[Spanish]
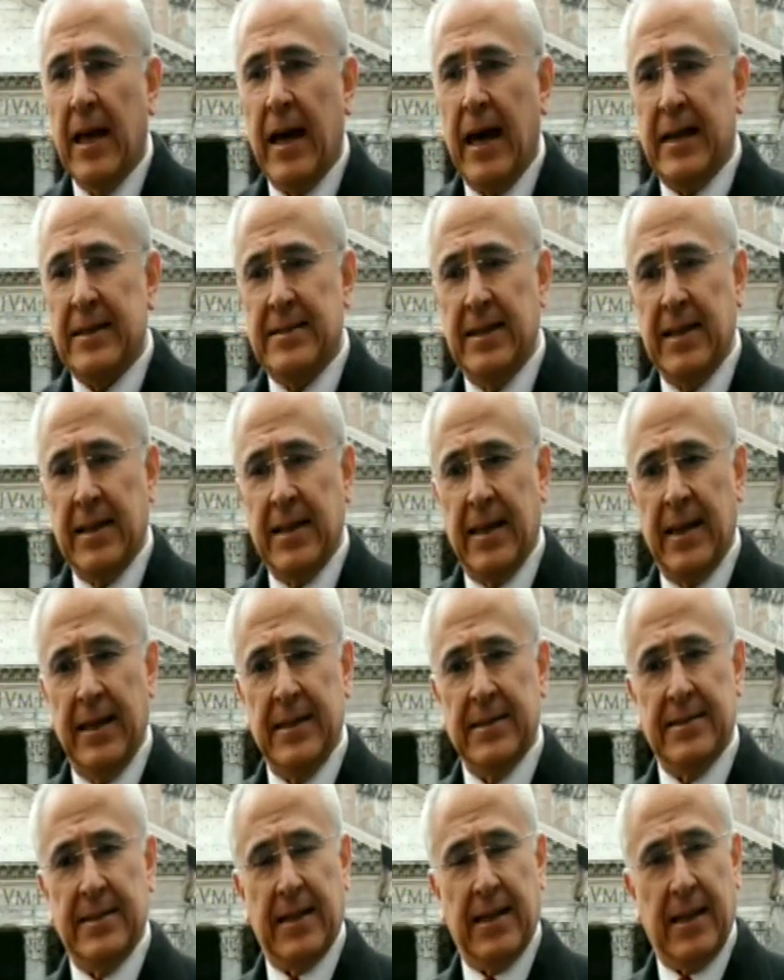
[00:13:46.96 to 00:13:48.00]
Así
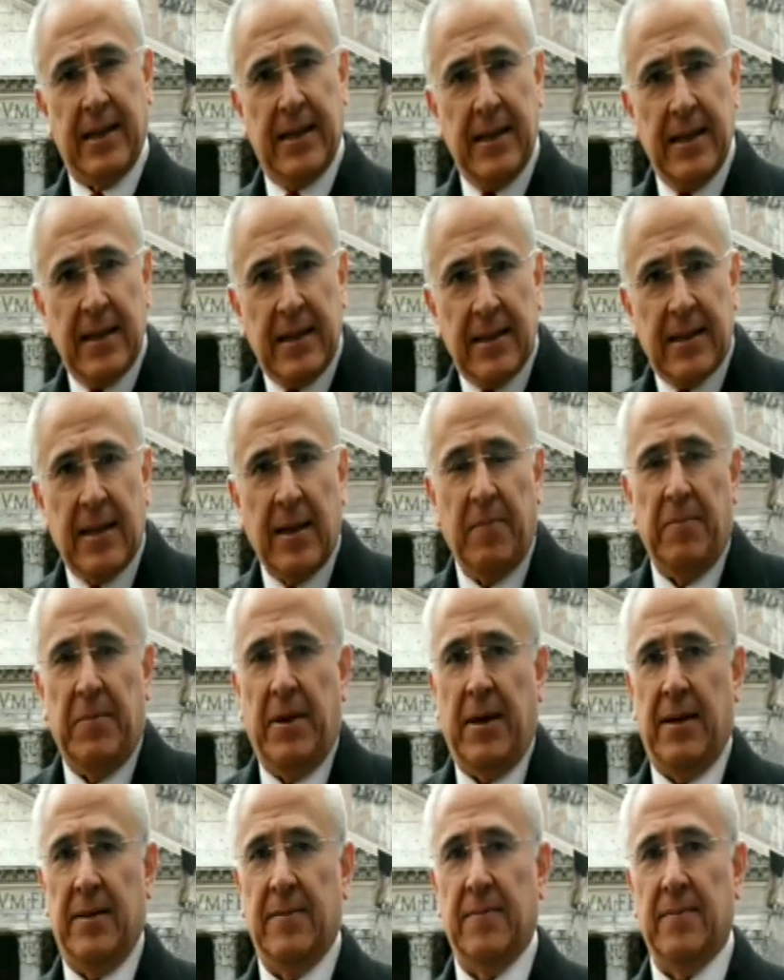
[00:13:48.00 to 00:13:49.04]
que se requiere
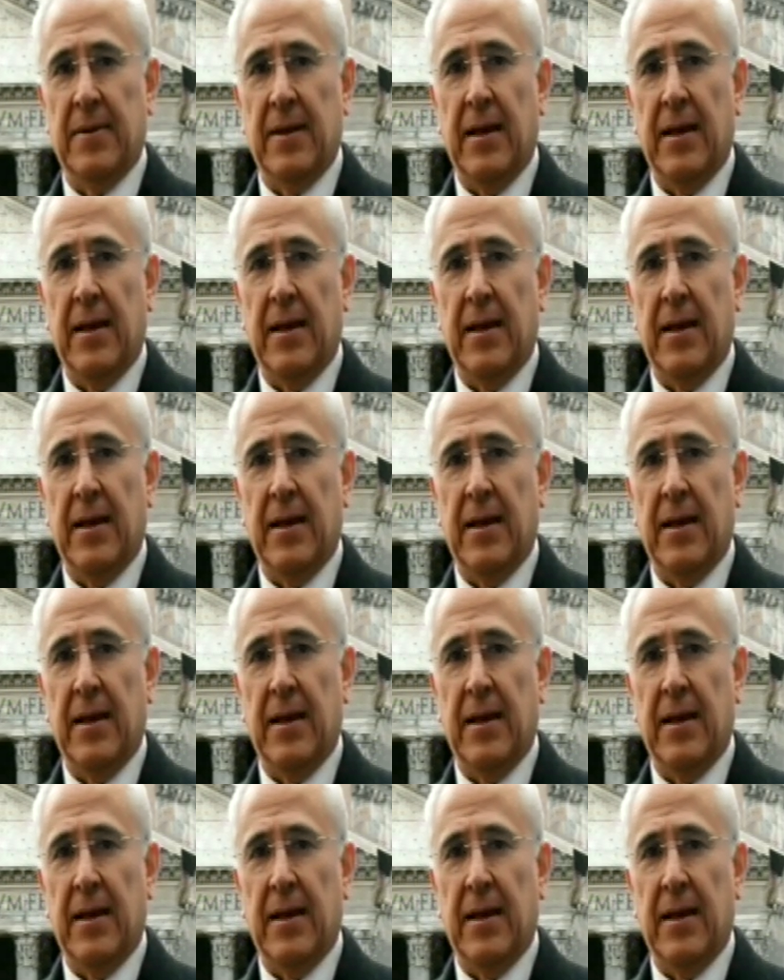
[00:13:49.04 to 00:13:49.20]
también